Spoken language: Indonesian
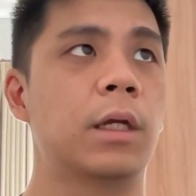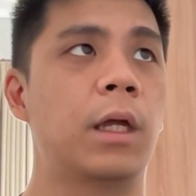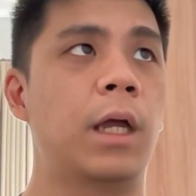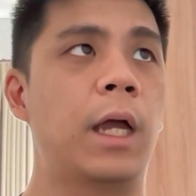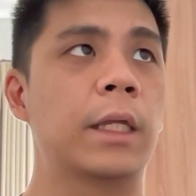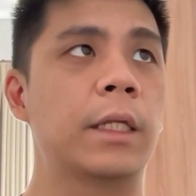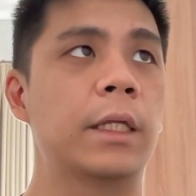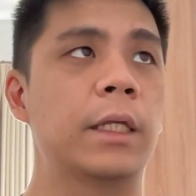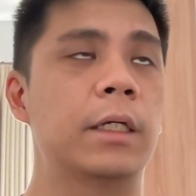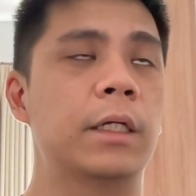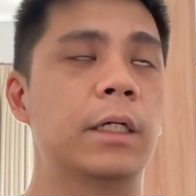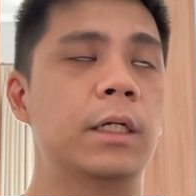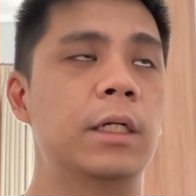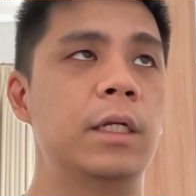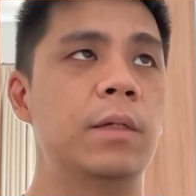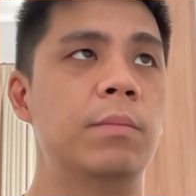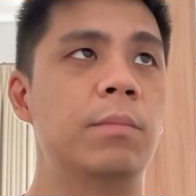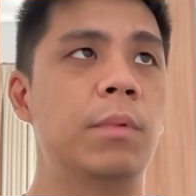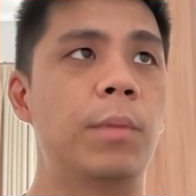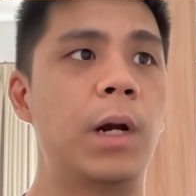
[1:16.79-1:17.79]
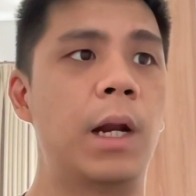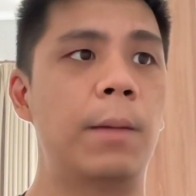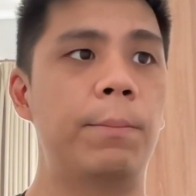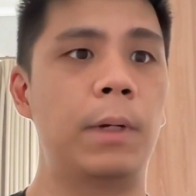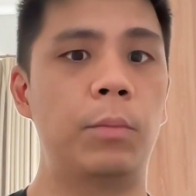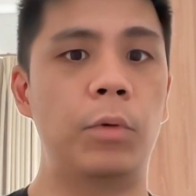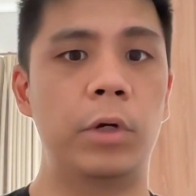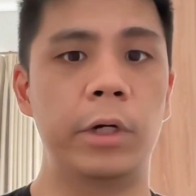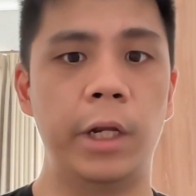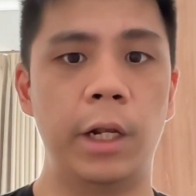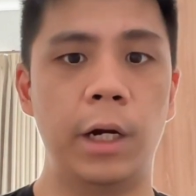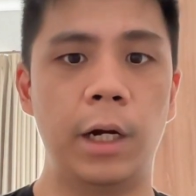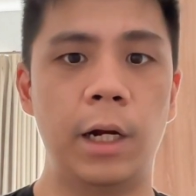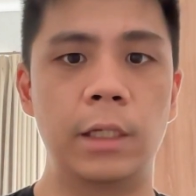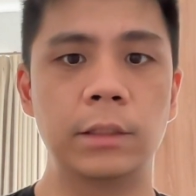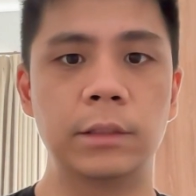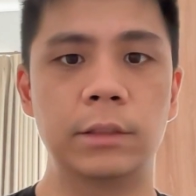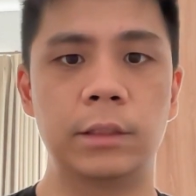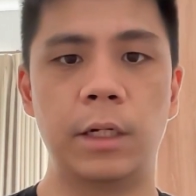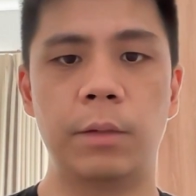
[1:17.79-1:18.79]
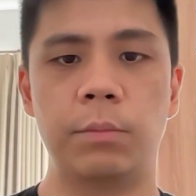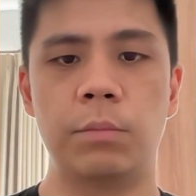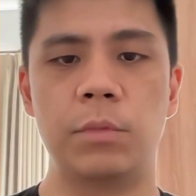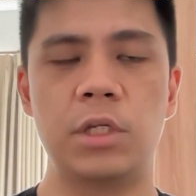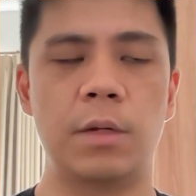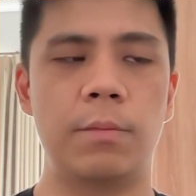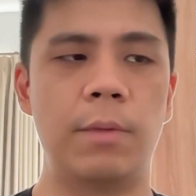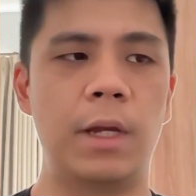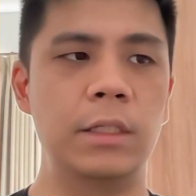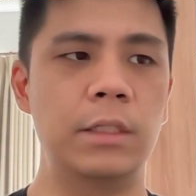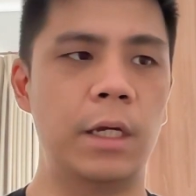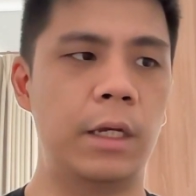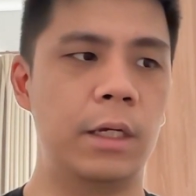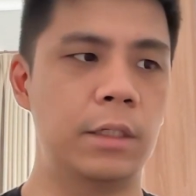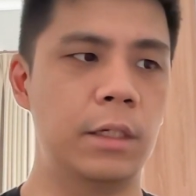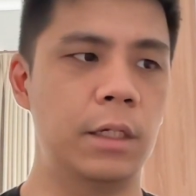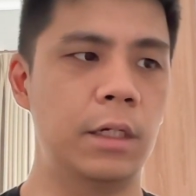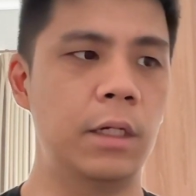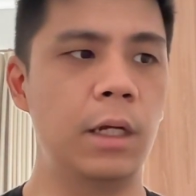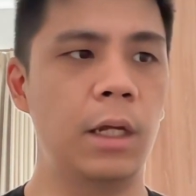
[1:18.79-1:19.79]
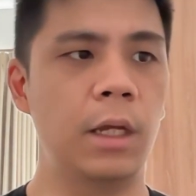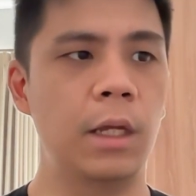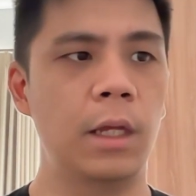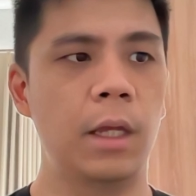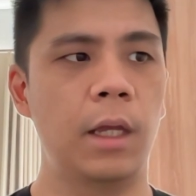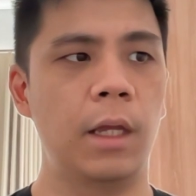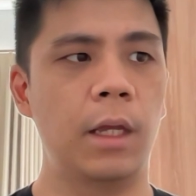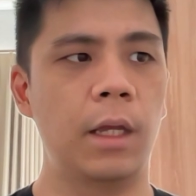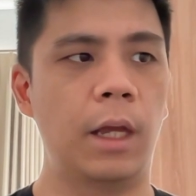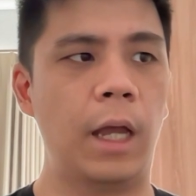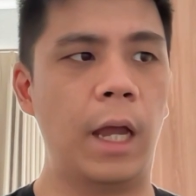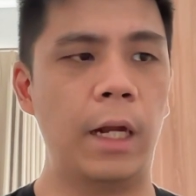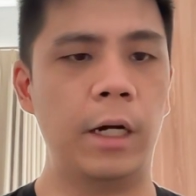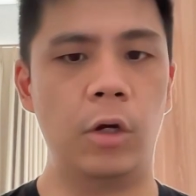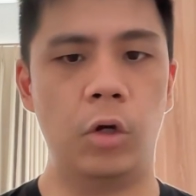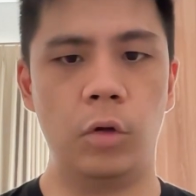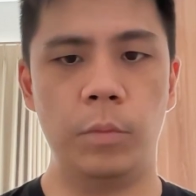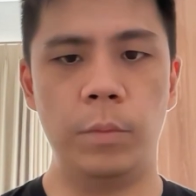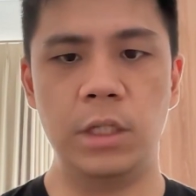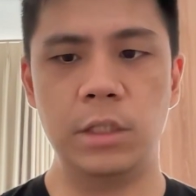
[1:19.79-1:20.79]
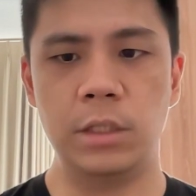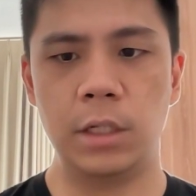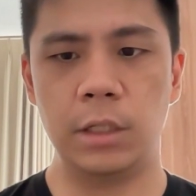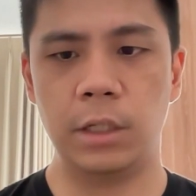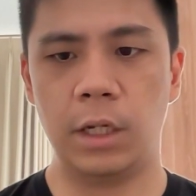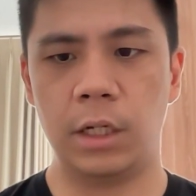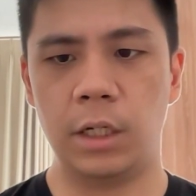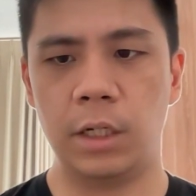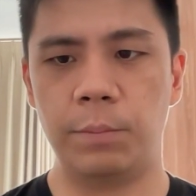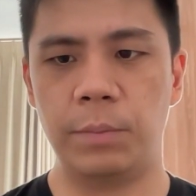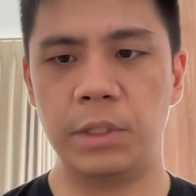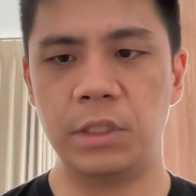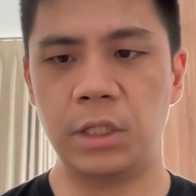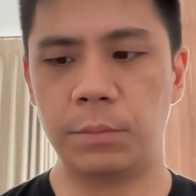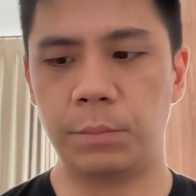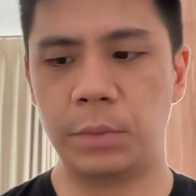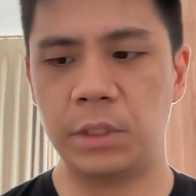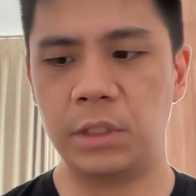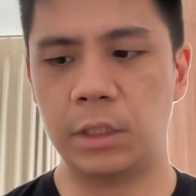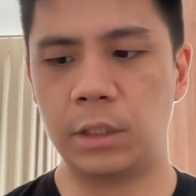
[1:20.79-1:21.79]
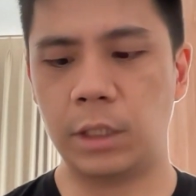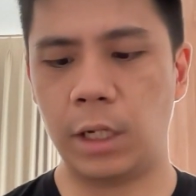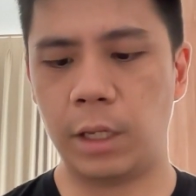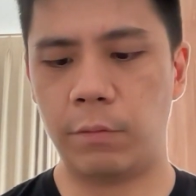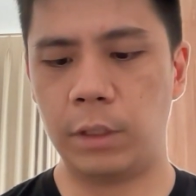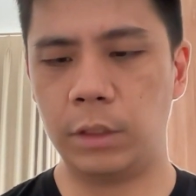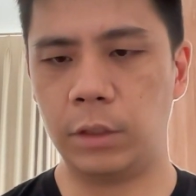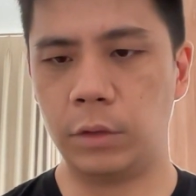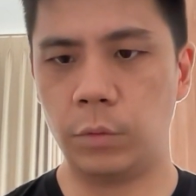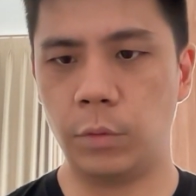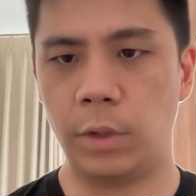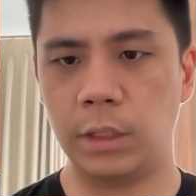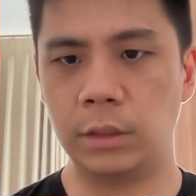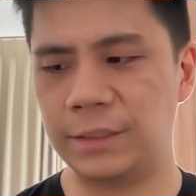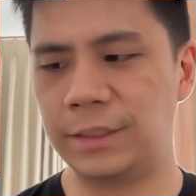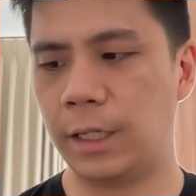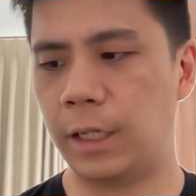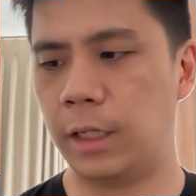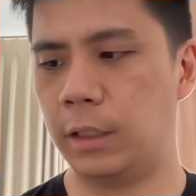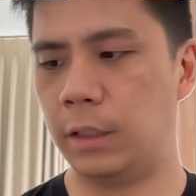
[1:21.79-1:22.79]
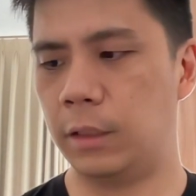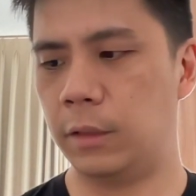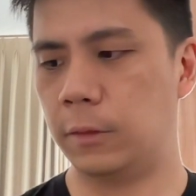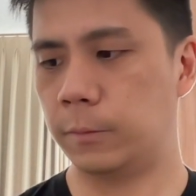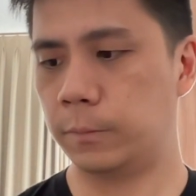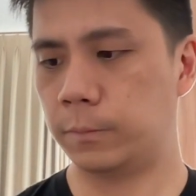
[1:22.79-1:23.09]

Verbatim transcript: hanya di beberapa model cluster yang bisa baca ya. Jadi ada OBC-nya yang dipencet-pencet lewat tuasen.